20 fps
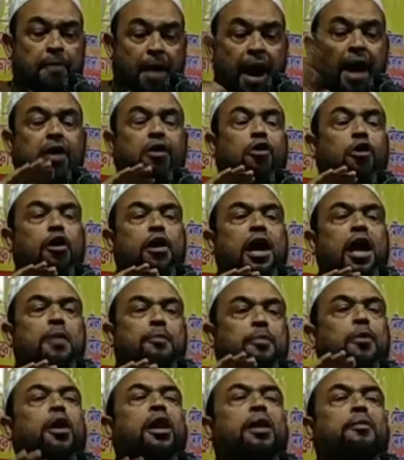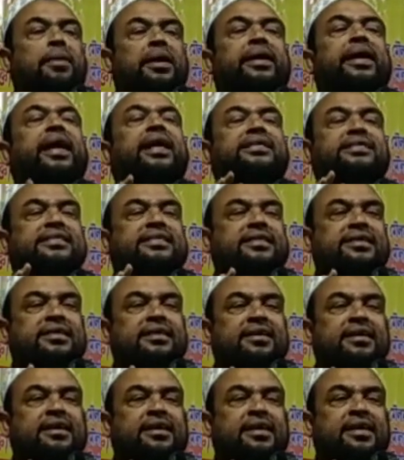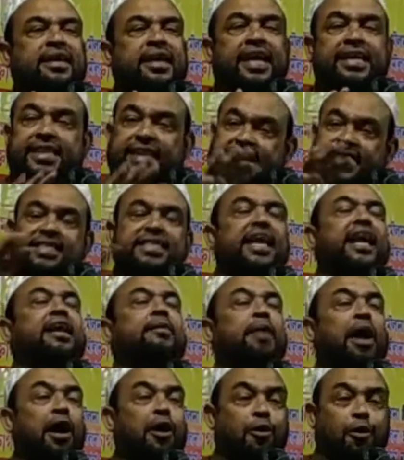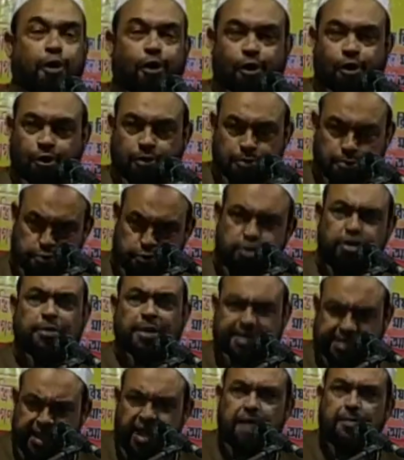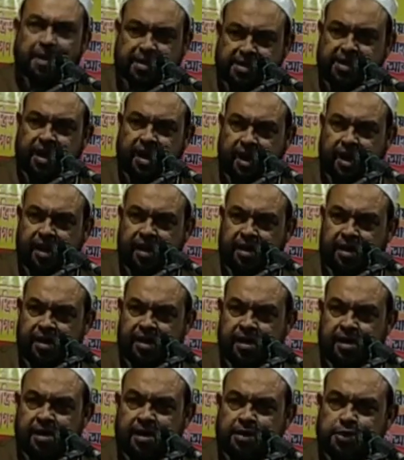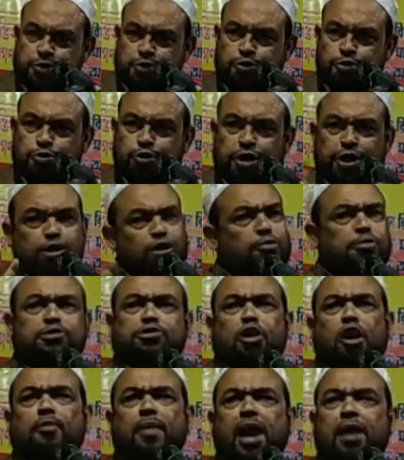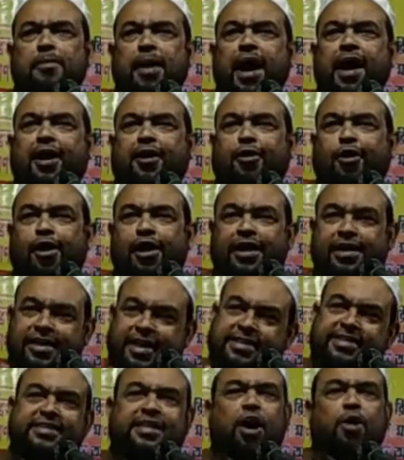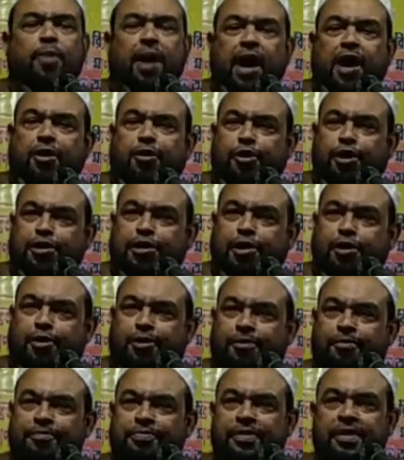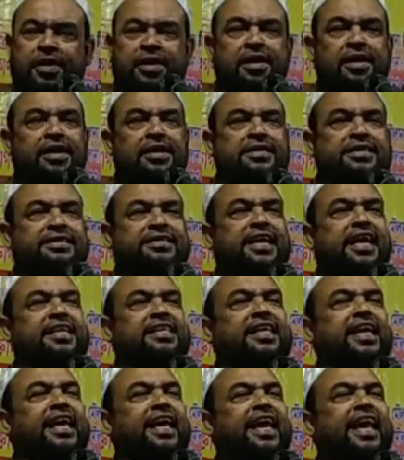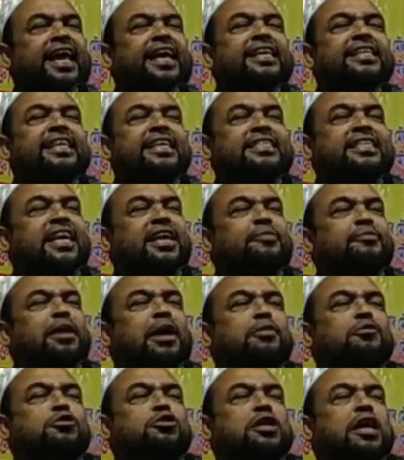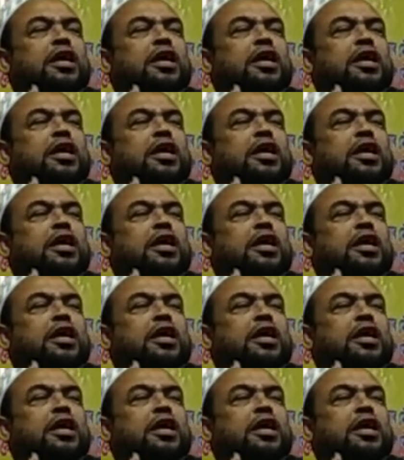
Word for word: ভাগ করার পরে ব্রিটিশ এ দেশটারে ভাগ করলো শুনতে পাচ্ছেন না পাচ্ছেন না শুধু হিন্দু মুসলমান ভাগ করেনি দেশটাও ভাগ করে দিল যাতে এই দেশের মানুষ